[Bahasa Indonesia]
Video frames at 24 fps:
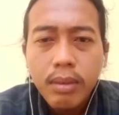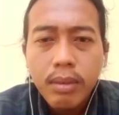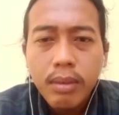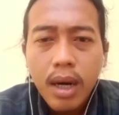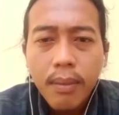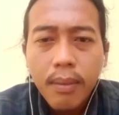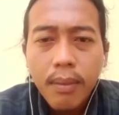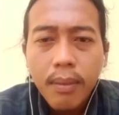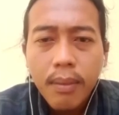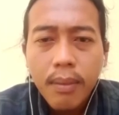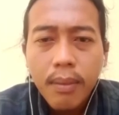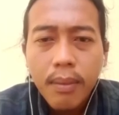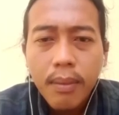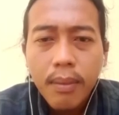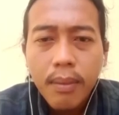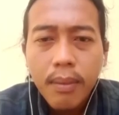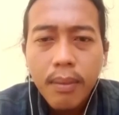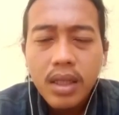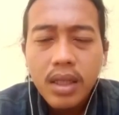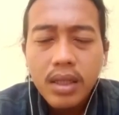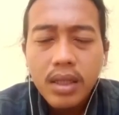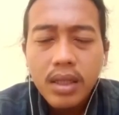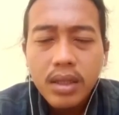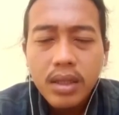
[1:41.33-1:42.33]
beberapa
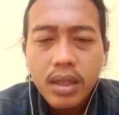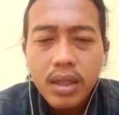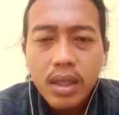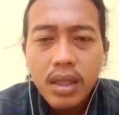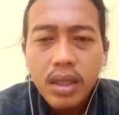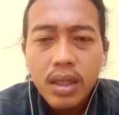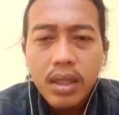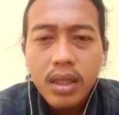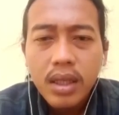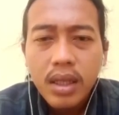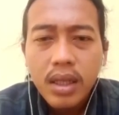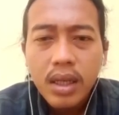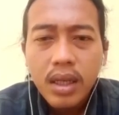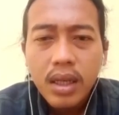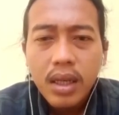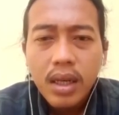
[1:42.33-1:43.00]
tradisi